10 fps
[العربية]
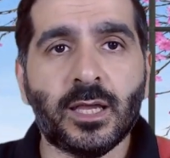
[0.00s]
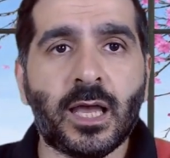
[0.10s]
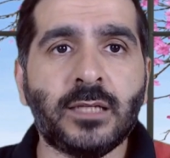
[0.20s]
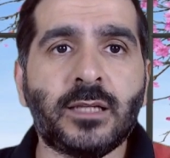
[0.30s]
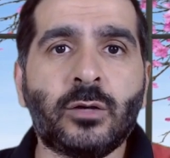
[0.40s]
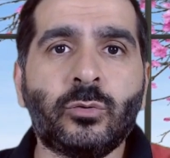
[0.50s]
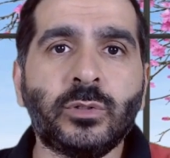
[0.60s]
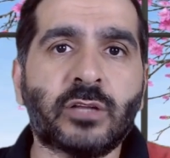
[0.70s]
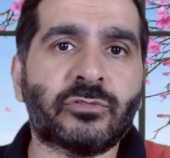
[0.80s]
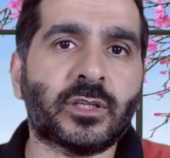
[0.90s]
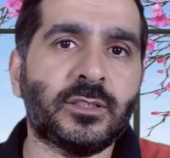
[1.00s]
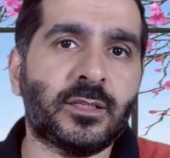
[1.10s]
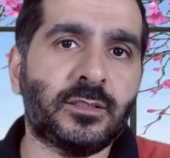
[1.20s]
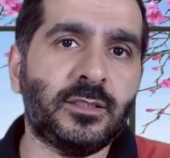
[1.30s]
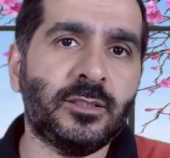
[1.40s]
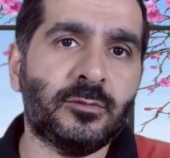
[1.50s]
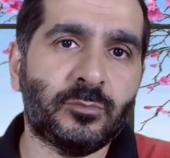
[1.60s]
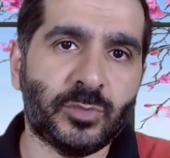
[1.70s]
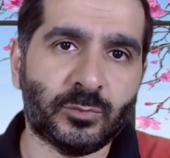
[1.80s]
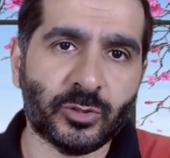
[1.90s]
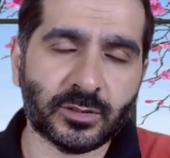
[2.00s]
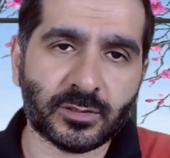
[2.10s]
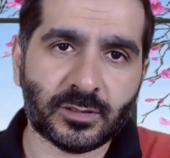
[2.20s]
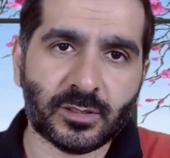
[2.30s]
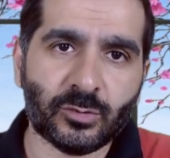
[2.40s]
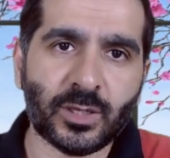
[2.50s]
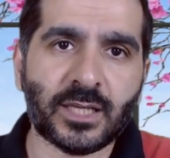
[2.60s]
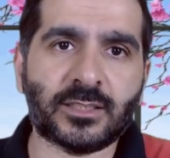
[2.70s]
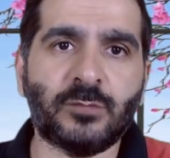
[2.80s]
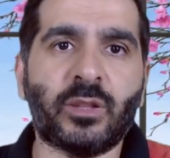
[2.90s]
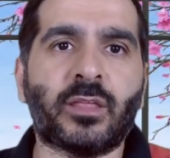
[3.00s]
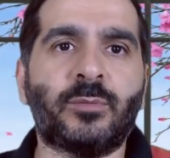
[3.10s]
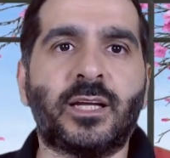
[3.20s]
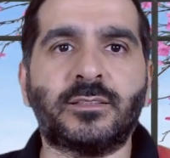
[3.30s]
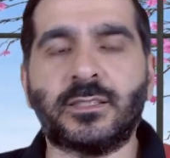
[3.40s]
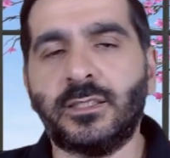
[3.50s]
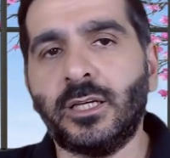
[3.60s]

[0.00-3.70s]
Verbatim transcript: انه يفقدك ببطء ولكن بثبات